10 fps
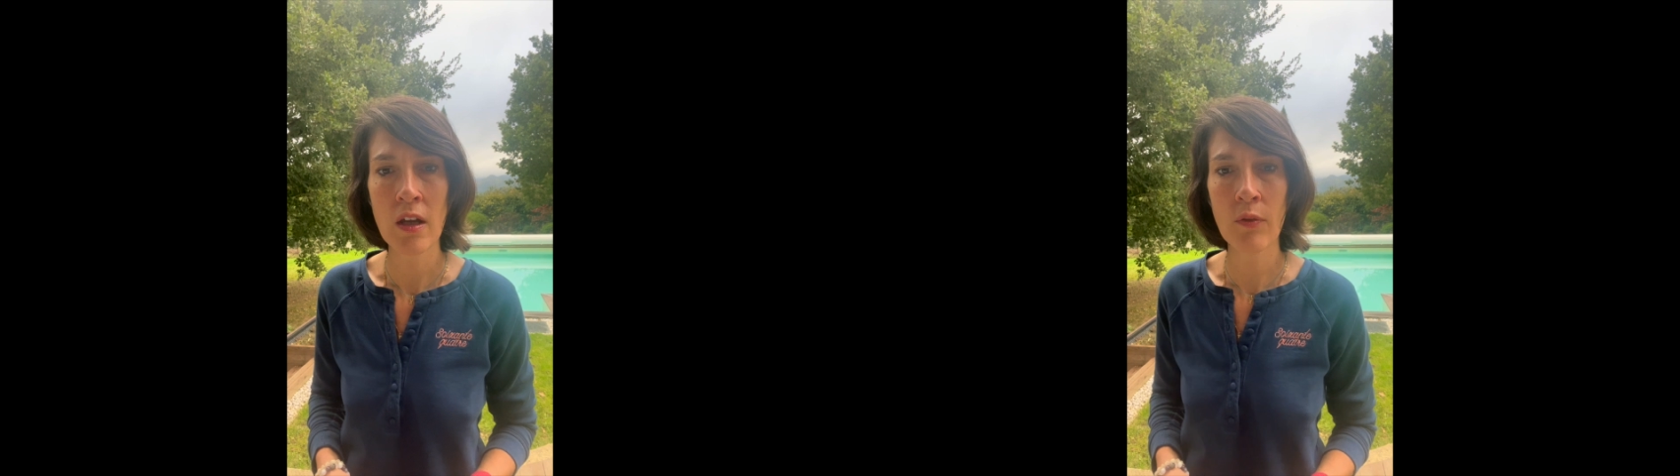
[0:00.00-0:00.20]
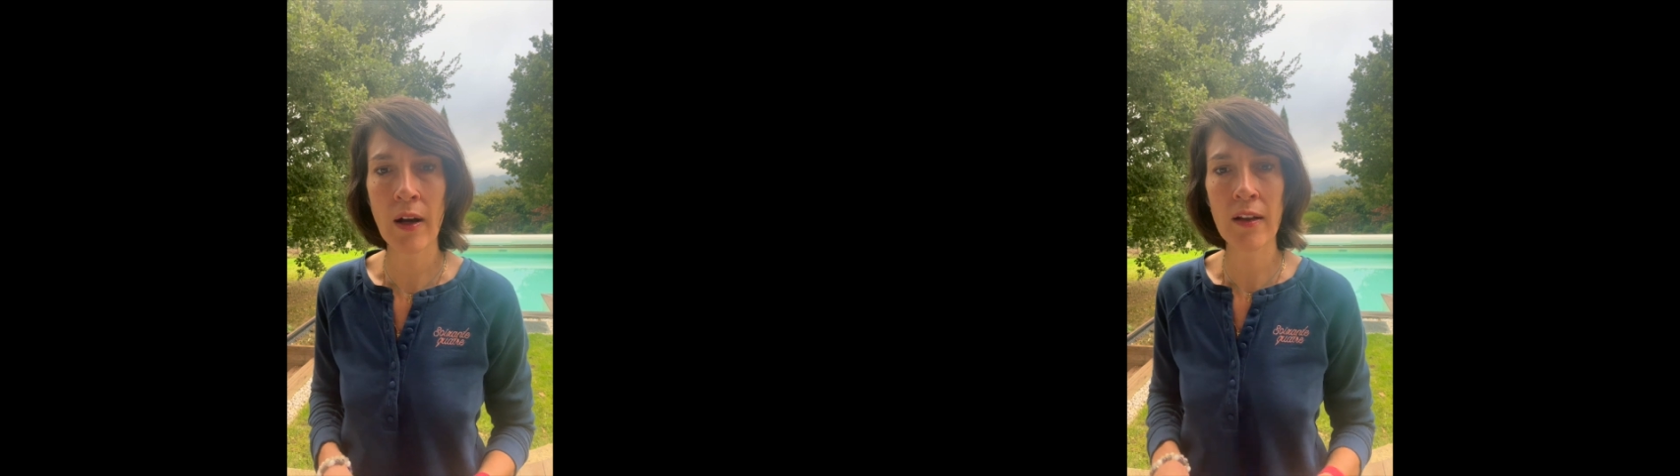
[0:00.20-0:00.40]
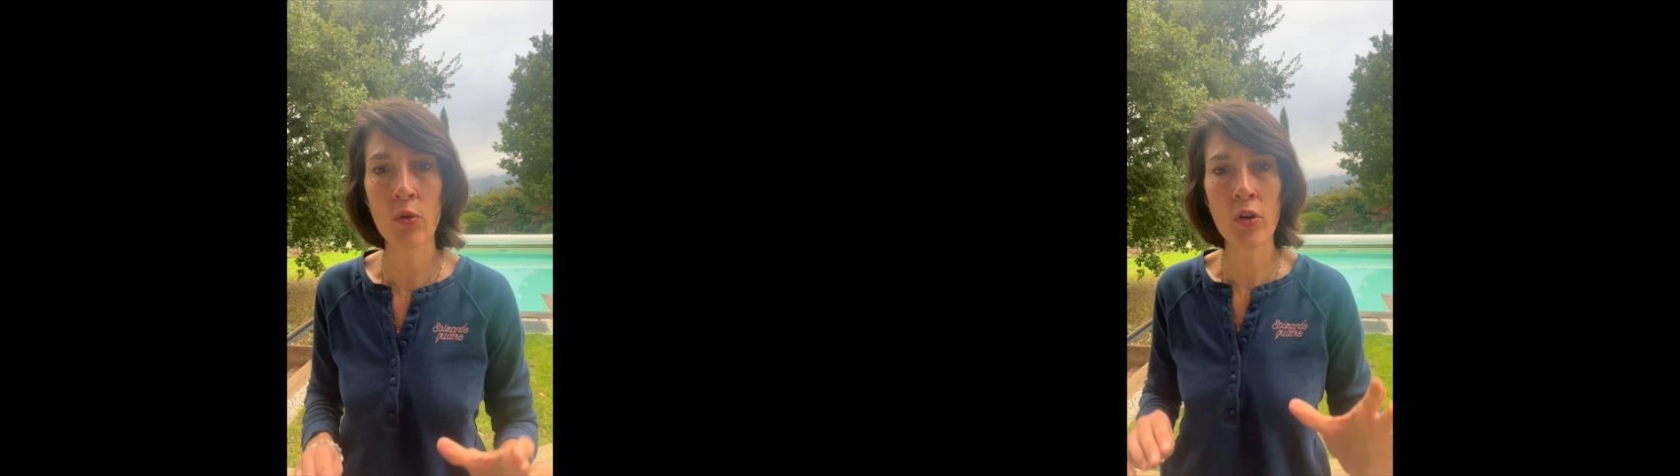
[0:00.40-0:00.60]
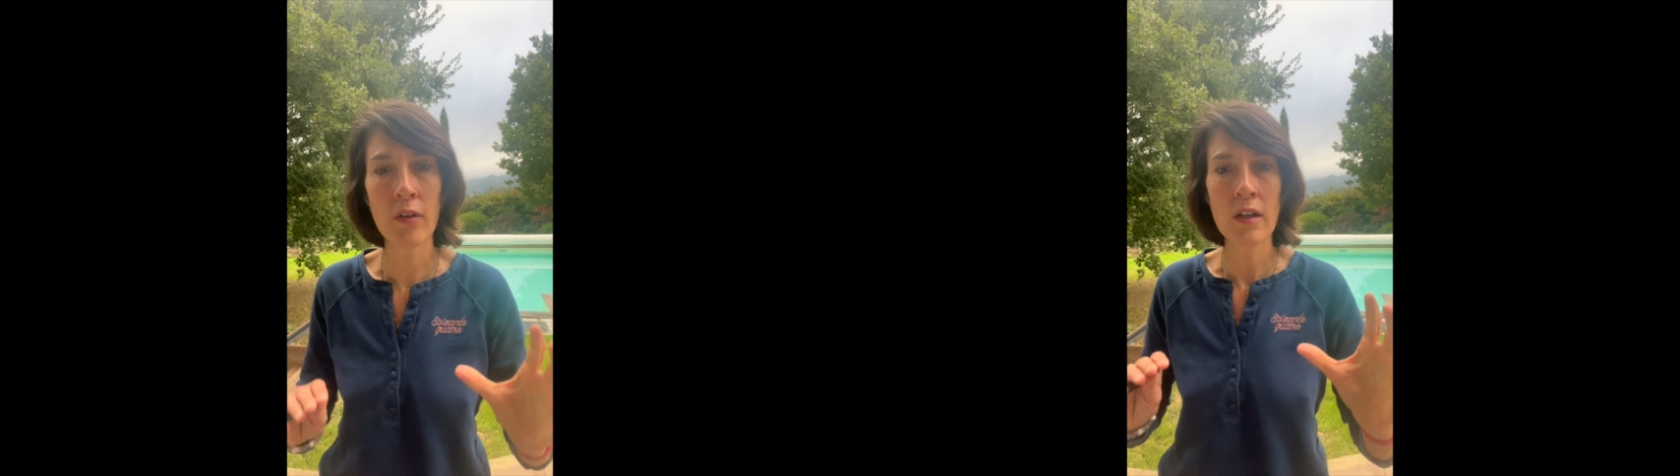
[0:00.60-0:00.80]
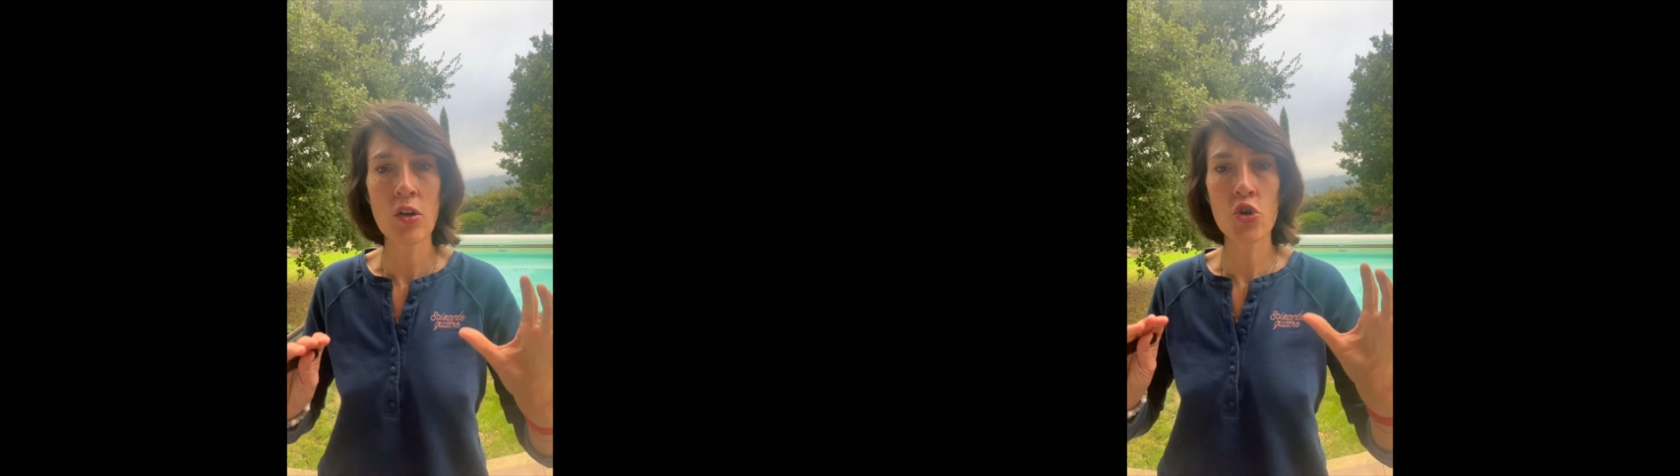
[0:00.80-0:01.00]
Voilà, donc
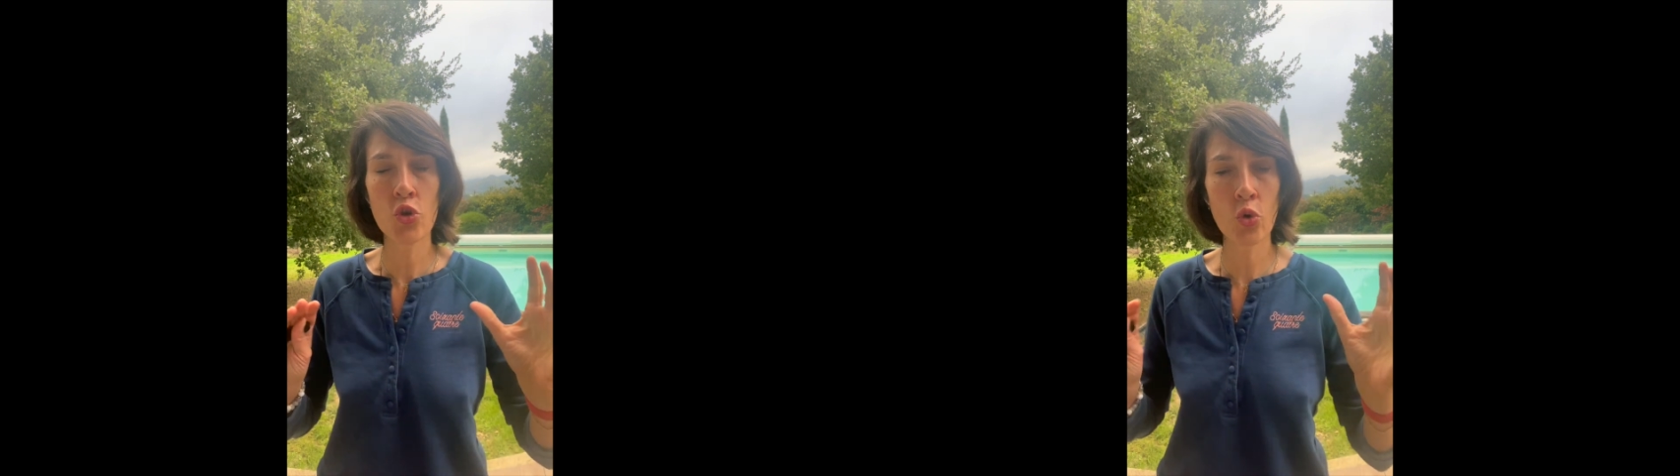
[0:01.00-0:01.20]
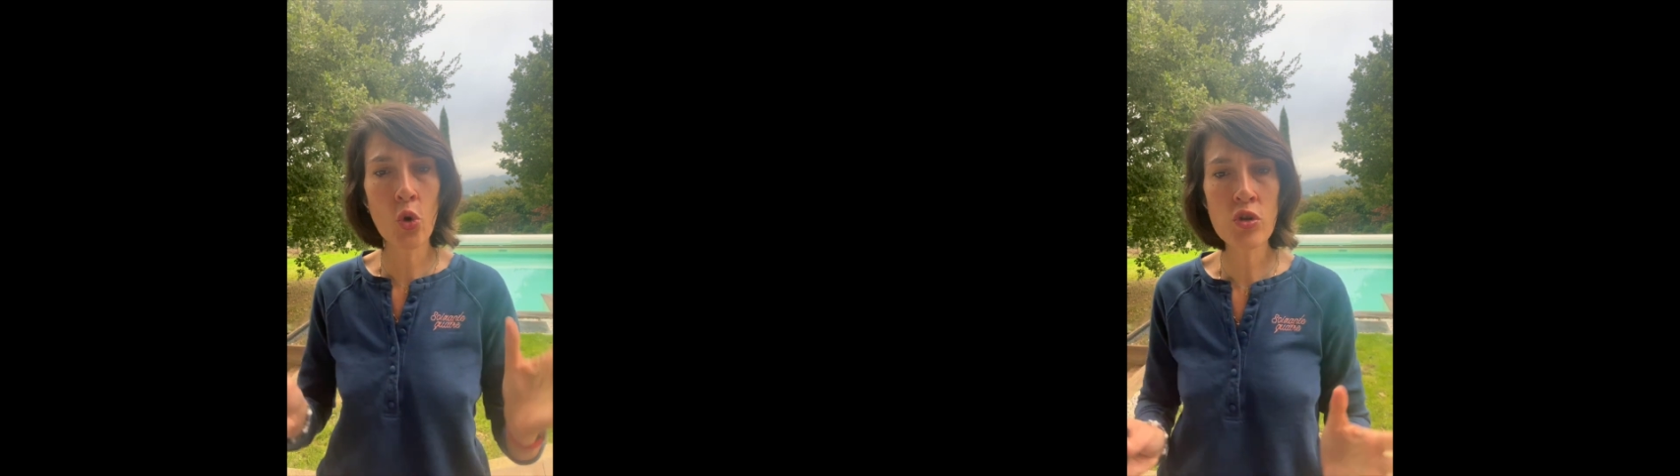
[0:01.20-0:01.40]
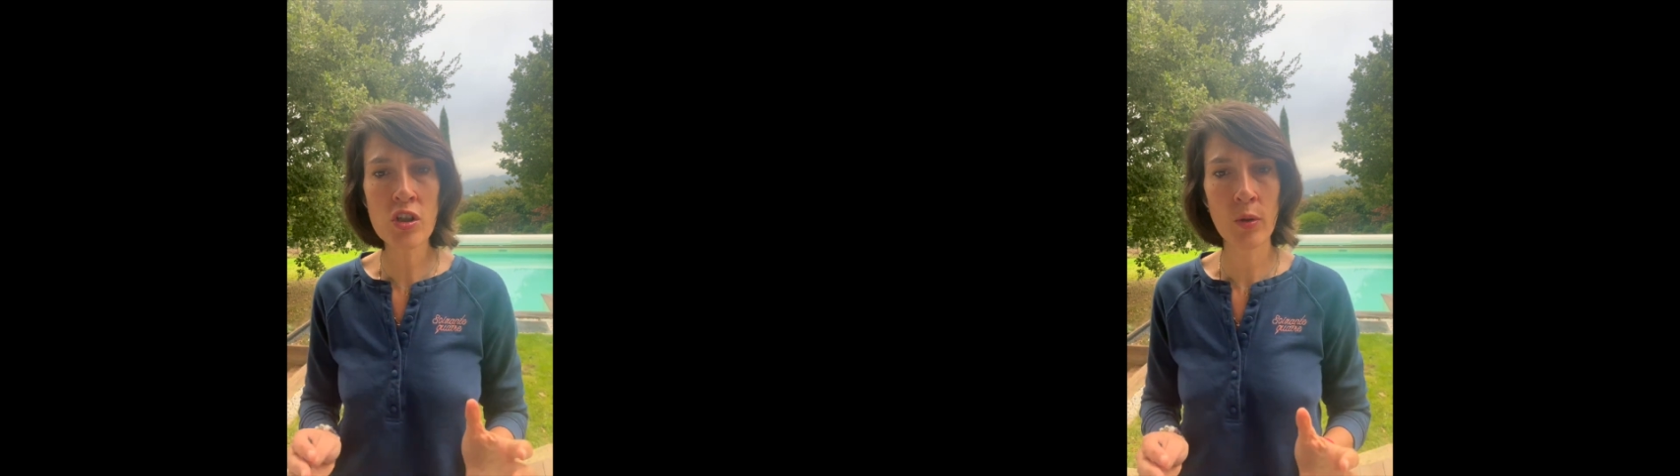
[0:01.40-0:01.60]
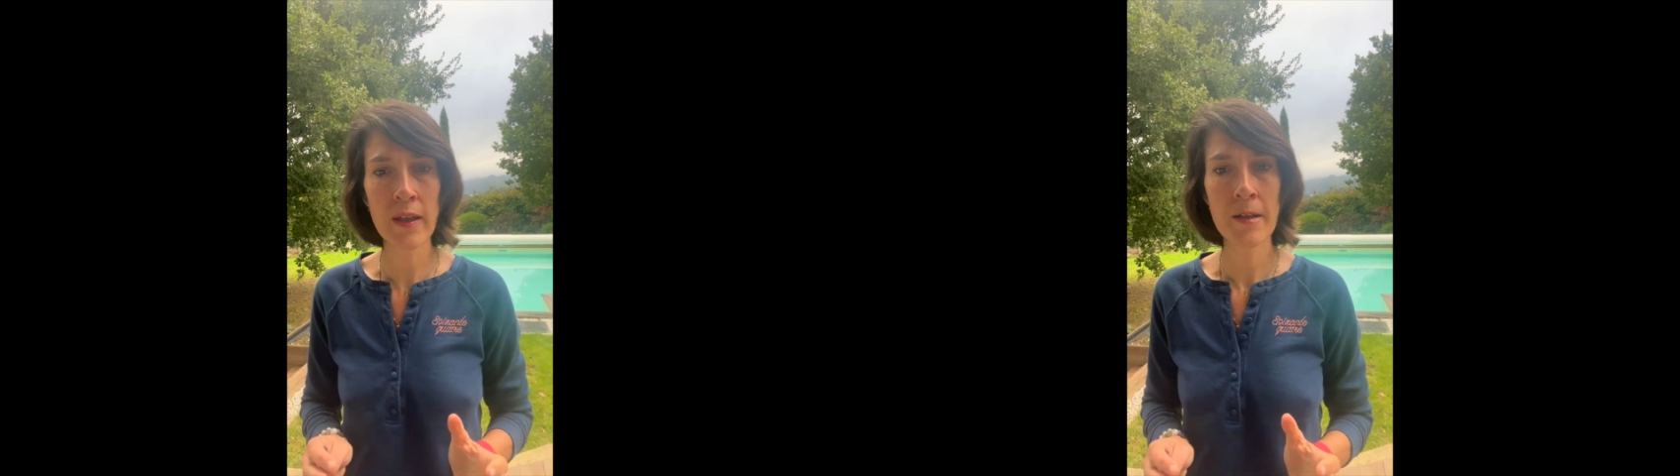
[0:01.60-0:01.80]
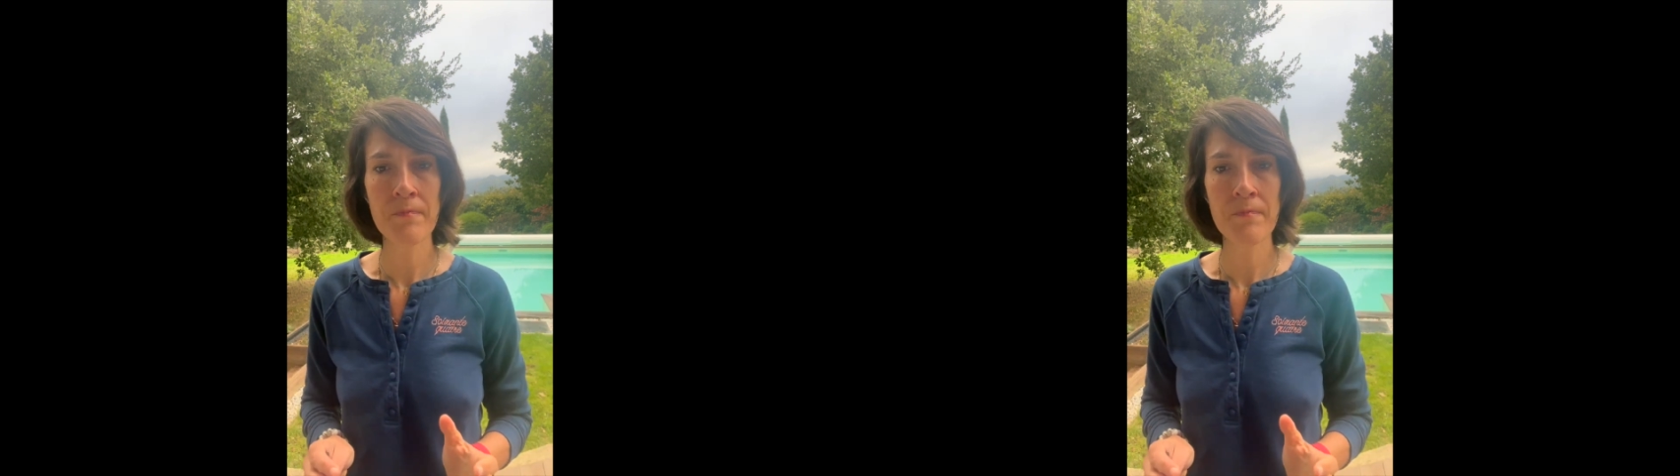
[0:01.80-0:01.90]
je construis